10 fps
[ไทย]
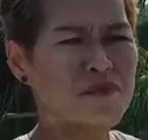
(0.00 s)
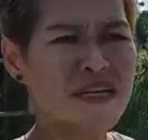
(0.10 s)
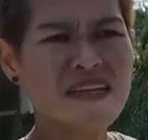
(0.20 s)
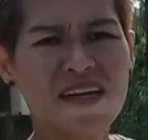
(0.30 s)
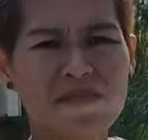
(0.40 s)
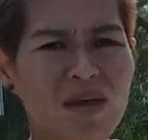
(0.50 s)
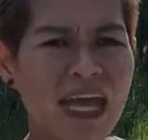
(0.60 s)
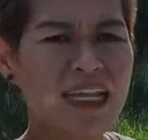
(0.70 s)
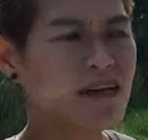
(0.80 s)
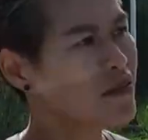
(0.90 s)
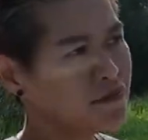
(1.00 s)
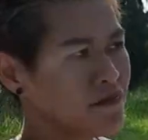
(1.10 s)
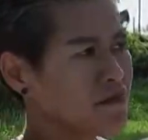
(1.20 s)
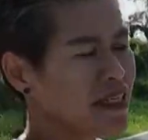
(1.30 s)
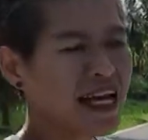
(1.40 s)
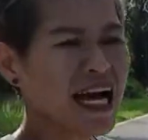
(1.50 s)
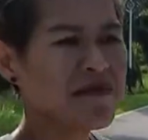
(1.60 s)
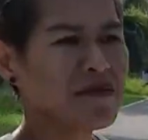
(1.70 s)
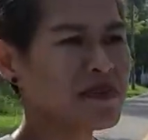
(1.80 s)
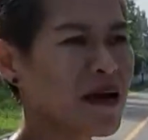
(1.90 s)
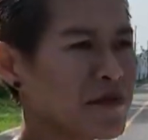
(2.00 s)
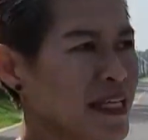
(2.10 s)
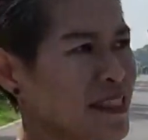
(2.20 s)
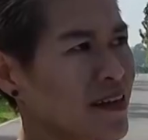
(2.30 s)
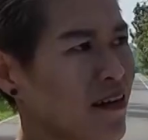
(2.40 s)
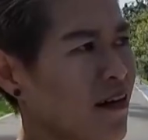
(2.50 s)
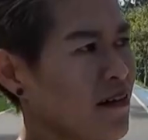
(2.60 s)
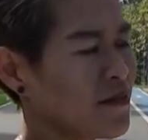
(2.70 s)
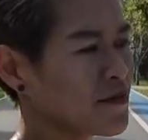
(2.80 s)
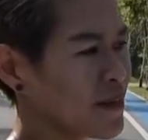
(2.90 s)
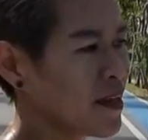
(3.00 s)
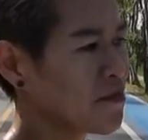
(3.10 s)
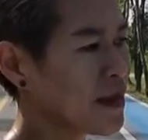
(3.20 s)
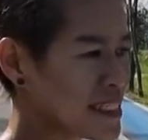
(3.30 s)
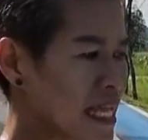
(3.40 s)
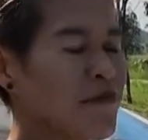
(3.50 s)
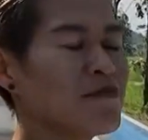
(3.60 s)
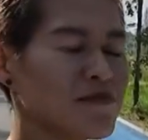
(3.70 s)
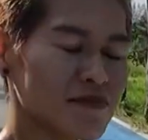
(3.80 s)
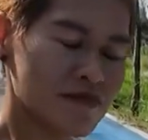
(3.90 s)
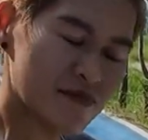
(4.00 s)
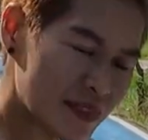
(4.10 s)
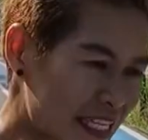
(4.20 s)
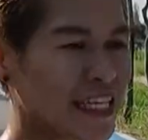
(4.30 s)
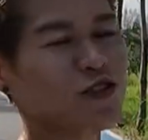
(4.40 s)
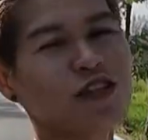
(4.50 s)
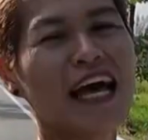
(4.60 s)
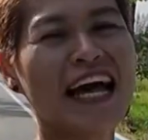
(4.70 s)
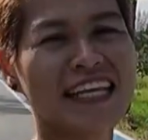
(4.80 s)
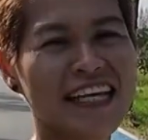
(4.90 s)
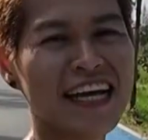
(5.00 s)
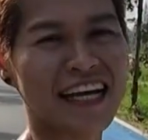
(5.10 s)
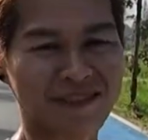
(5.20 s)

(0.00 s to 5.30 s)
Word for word: มันเหนื่อยมากแล้วก็ไม่กล้าแบบทำอีกแต่ก็มาซ้ำอีกจนได้เงี้ยค่ะ